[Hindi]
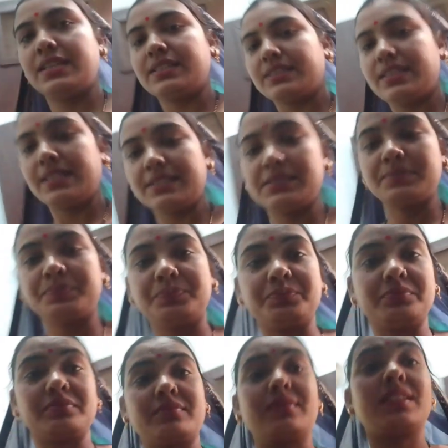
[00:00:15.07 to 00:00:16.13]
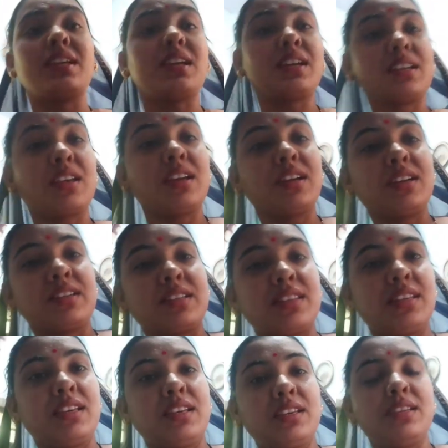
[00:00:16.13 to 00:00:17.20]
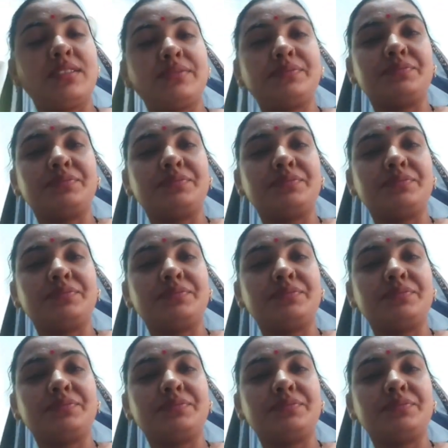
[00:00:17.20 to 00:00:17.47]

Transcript: देखते हैं क्या क्या करते हैं